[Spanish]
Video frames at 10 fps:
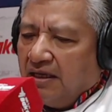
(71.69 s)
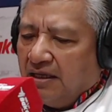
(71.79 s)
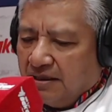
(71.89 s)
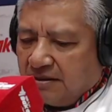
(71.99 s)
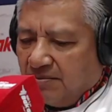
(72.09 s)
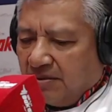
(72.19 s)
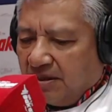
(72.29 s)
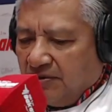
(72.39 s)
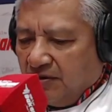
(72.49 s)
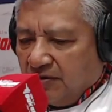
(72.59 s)
en esta
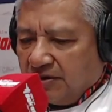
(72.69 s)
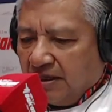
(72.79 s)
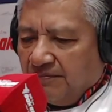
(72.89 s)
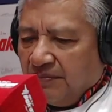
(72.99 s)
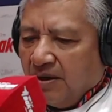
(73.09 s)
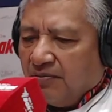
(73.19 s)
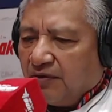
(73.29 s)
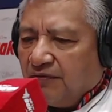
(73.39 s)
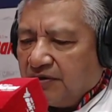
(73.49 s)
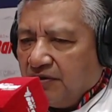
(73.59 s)
maravillosa
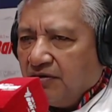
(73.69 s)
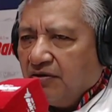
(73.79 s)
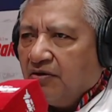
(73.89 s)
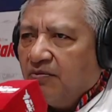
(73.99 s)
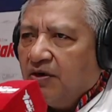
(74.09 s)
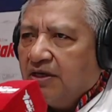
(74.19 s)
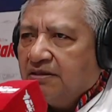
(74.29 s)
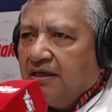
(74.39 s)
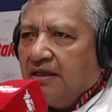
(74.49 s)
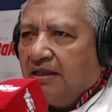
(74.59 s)
profesión como
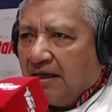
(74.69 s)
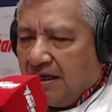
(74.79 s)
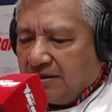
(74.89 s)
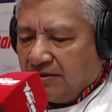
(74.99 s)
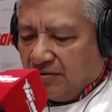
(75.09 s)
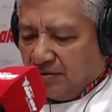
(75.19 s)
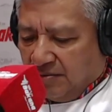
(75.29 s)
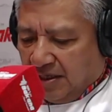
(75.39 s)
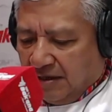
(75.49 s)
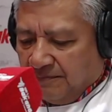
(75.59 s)
es la
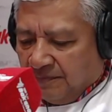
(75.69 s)
gastronomía.